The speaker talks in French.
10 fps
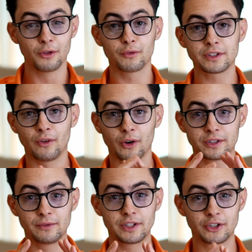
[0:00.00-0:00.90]
Donc, il faut savoir que
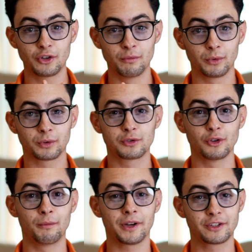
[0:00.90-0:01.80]
si vous achetez une montre
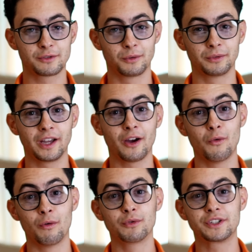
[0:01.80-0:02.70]
sur le marché secondaire
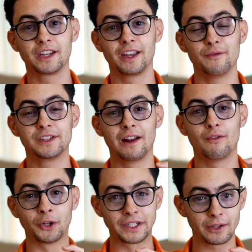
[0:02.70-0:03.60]
ou en boutique, vous allez
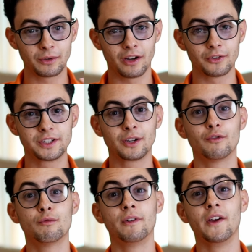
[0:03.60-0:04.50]
avoir une carte de garantie que
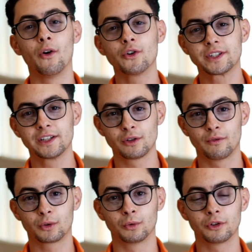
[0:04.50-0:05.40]
vous pouvez enregistrer sur
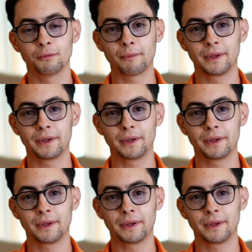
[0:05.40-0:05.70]
votre compte Audemars